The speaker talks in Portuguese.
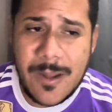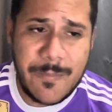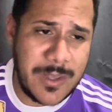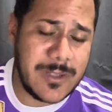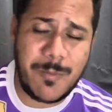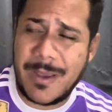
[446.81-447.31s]

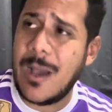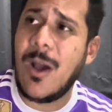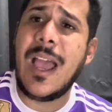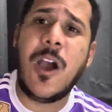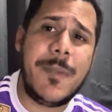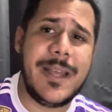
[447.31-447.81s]
Tá? Se pegar o
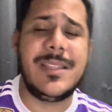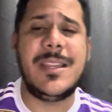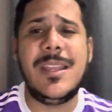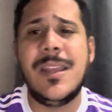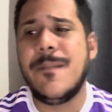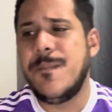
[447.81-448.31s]
Real
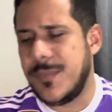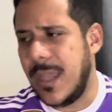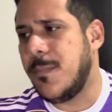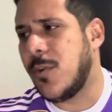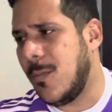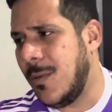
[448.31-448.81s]
Madrid,
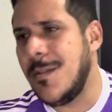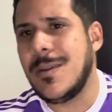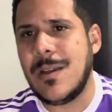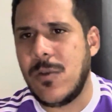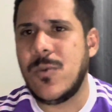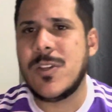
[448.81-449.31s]
tem problema
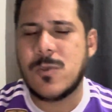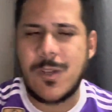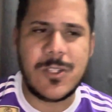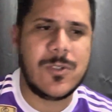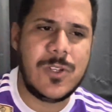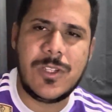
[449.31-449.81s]
em algumas
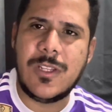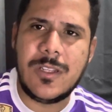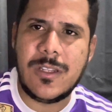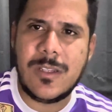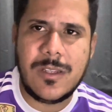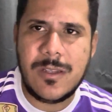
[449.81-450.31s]
situações de,
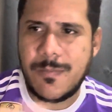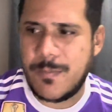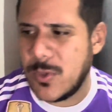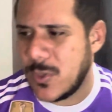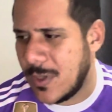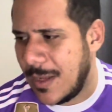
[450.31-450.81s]
de, de
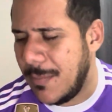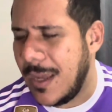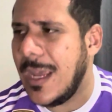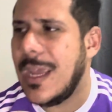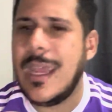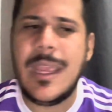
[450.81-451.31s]

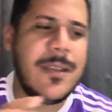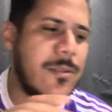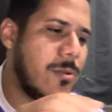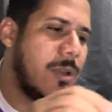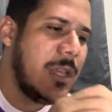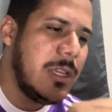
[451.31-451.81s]

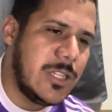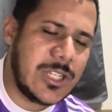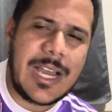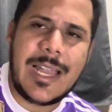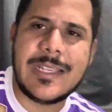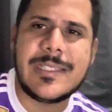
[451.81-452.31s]
posicionamento,
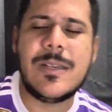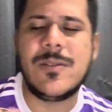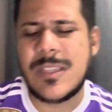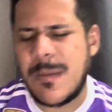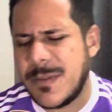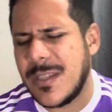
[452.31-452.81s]
escalação,
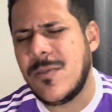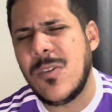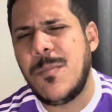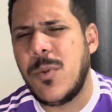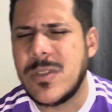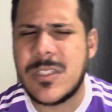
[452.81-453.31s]
sempre precisa de
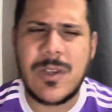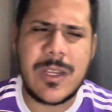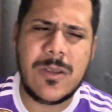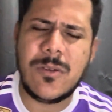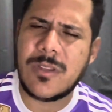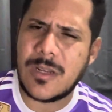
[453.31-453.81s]
uma posição
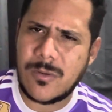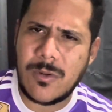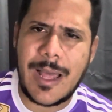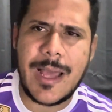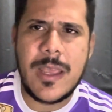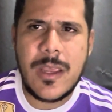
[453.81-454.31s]
aqui outra
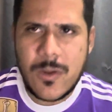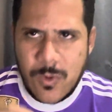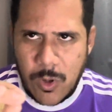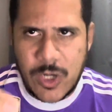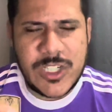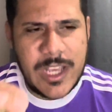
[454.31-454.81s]
acolá. O
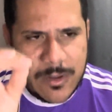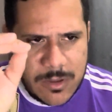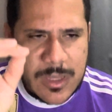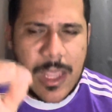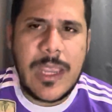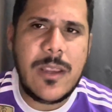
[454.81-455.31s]
Rogério
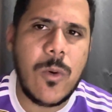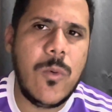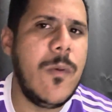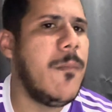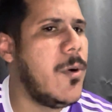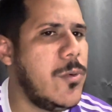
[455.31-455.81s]
tem
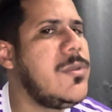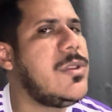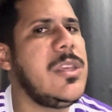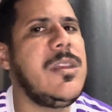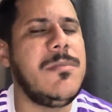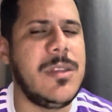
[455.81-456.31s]
um bom
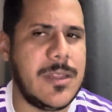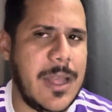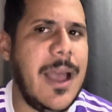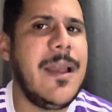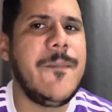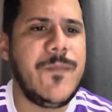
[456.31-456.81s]
time,
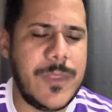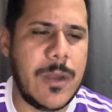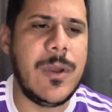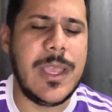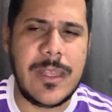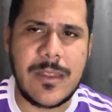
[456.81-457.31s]
tá?
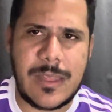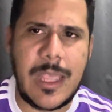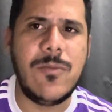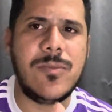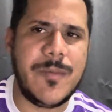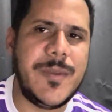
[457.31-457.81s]
Então ele tem
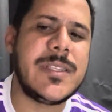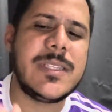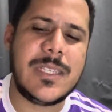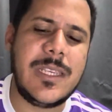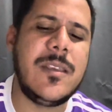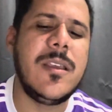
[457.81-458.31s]
um time
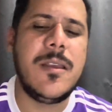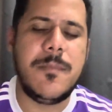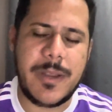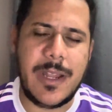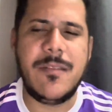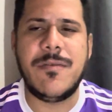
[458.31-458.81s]
sim
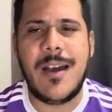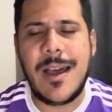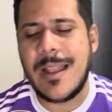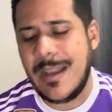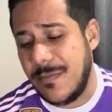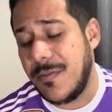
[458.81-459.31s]
para
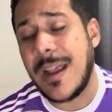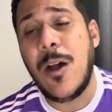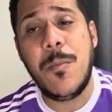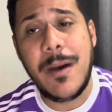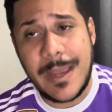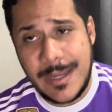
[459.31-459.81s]
livrar, livrar
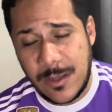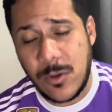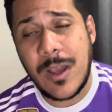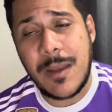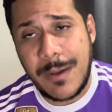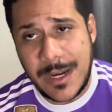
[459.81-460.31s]
o Bahia do
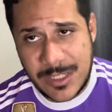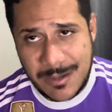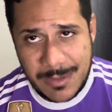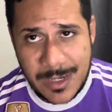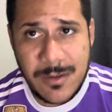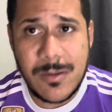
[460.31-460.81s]

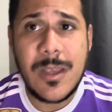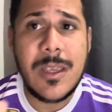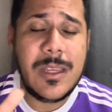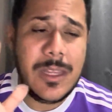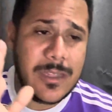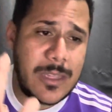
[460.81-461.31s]
rebaixamento
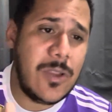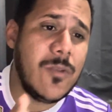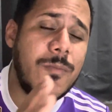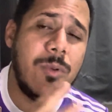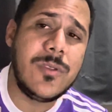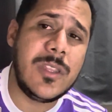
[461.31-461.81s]
e tem um
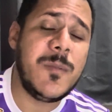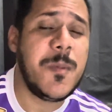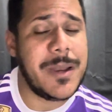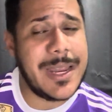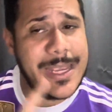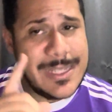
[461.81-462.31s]
bom time
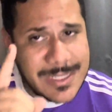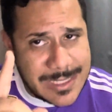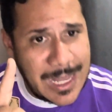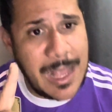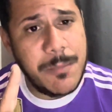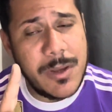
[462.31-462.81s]
para quem
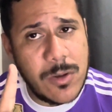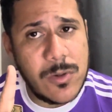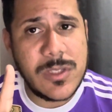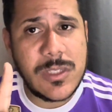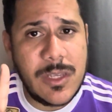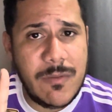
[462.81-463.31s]
sabe,
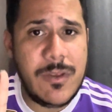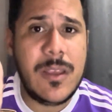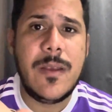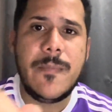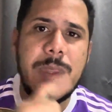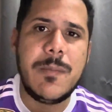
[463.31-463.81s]
inclusive,
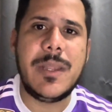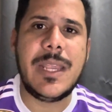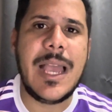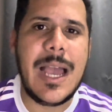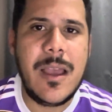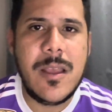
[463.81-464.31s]

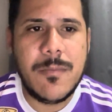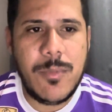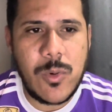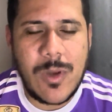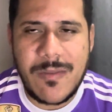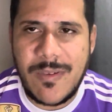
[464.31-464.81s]
brigar
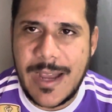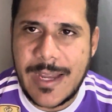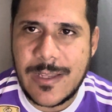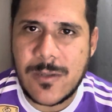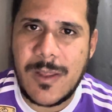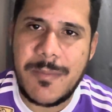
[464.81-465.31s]
por uma vaga
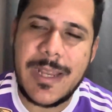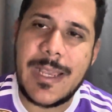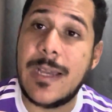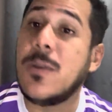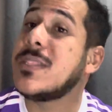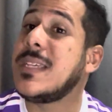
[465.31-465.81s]
na
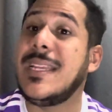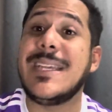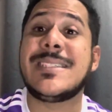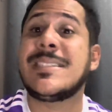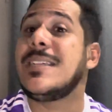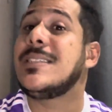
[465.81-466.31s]
Sul-Americana, que seria
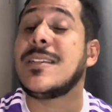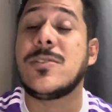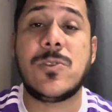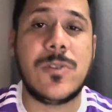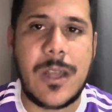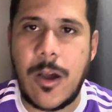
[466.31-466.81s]

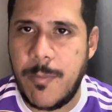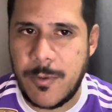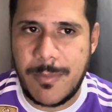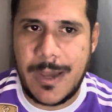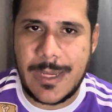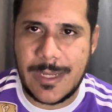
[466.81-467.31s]
sensacional para o
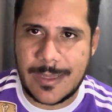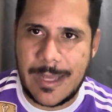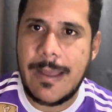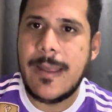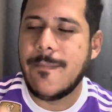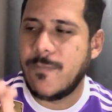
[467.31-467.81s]
Bahia,
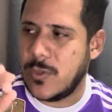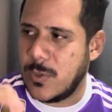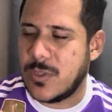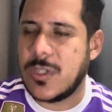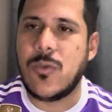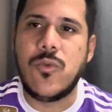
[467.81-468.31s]
tá? No seu
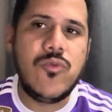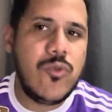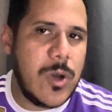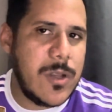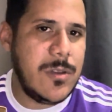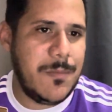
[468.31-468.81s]

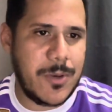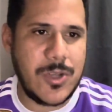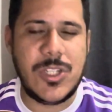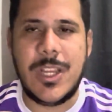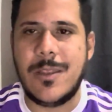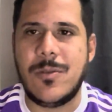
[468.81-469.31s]
segundo ano de
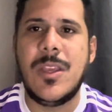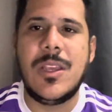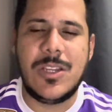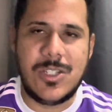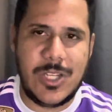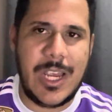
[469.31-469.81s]
projeto,
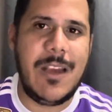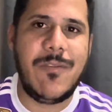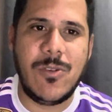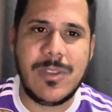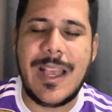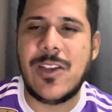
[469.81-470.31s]
já
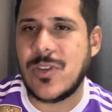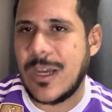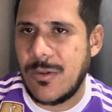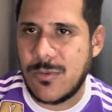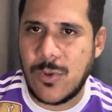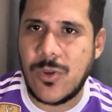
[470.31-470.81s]
voltar a jogar
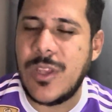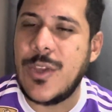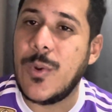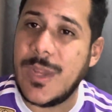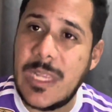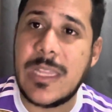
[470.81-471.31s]
um
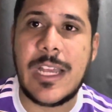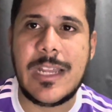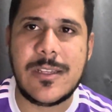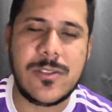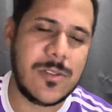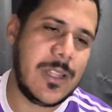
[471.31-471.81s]
torneio
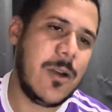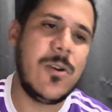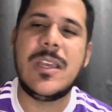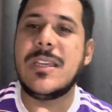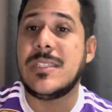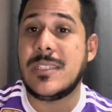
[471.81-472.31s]
internacional
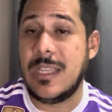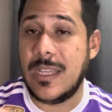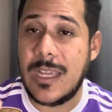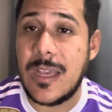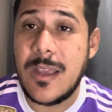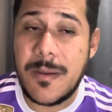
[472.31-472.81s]

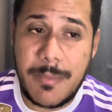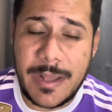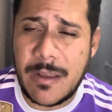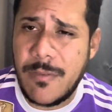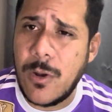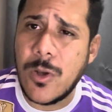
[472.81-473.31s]
seria
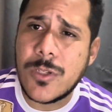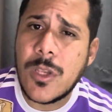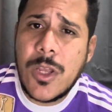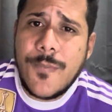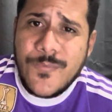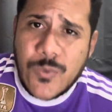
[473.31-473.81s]

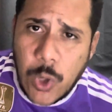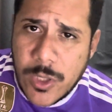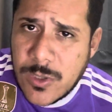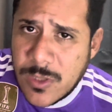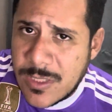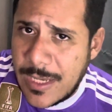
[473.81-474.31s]
maravilhoso. Todo
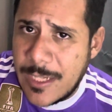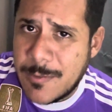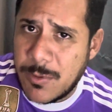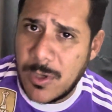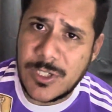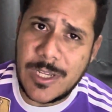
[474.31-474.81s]
sucesso
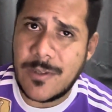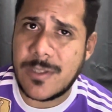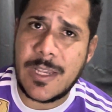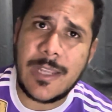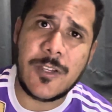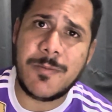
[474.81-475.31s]
para o Rogério
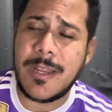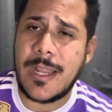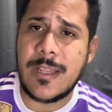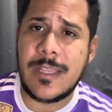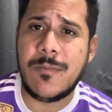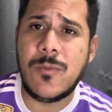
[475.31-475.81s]
Senna, espero que
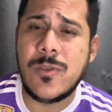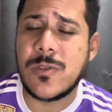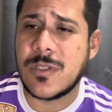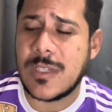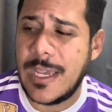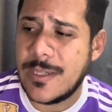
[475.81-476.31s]
ele tenha muito
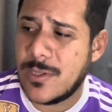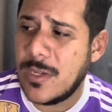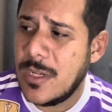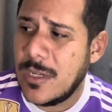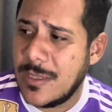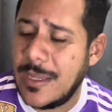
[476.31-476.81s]
sucesso,
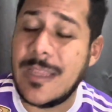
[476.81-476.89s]
né?